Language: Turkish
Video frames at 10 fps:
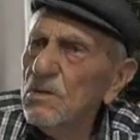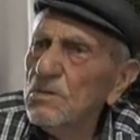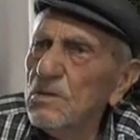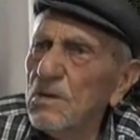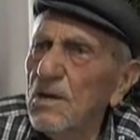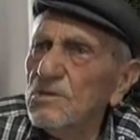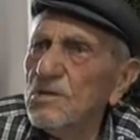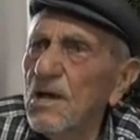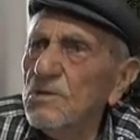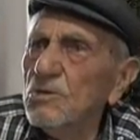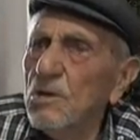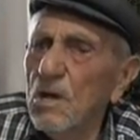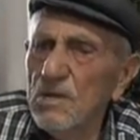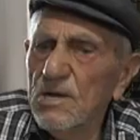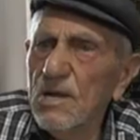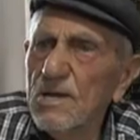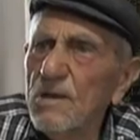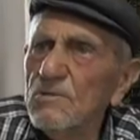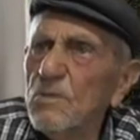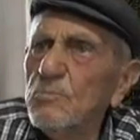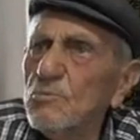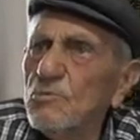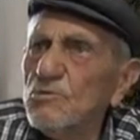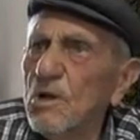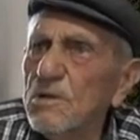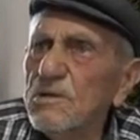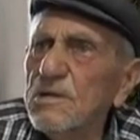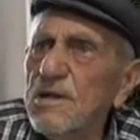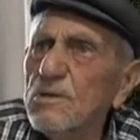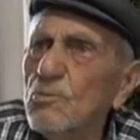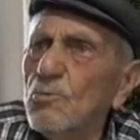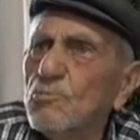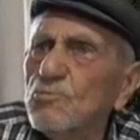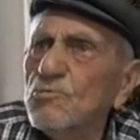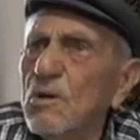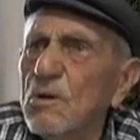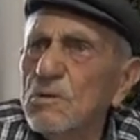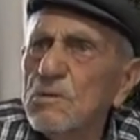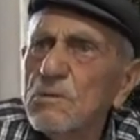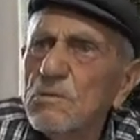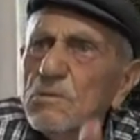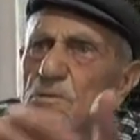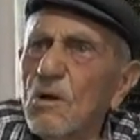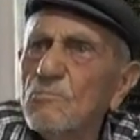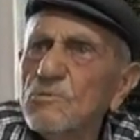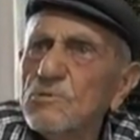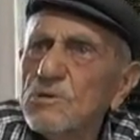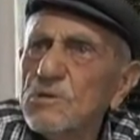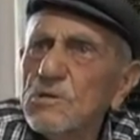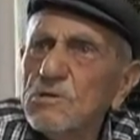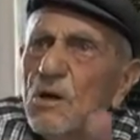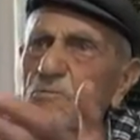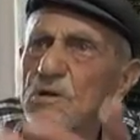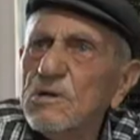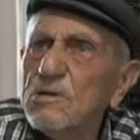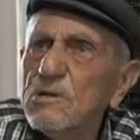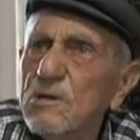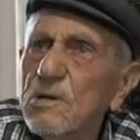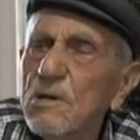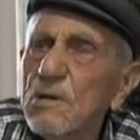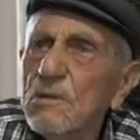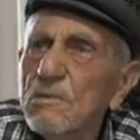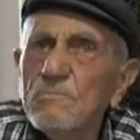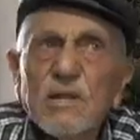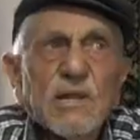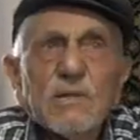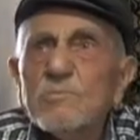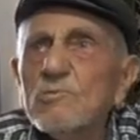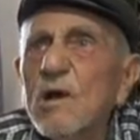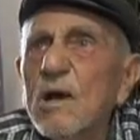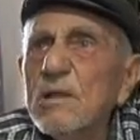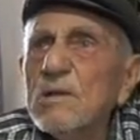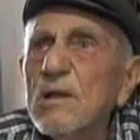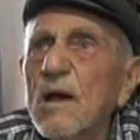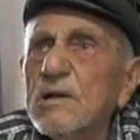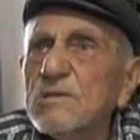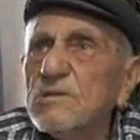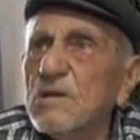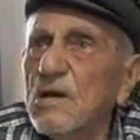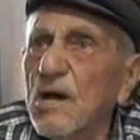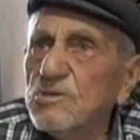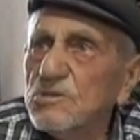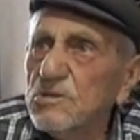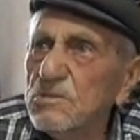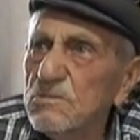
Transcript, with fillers: Zarar ziyan gelirler ya ne bulursa alır giderdi öküzünü, tavuğunu, davarını. Millet bu dağların arkasına kaçtı.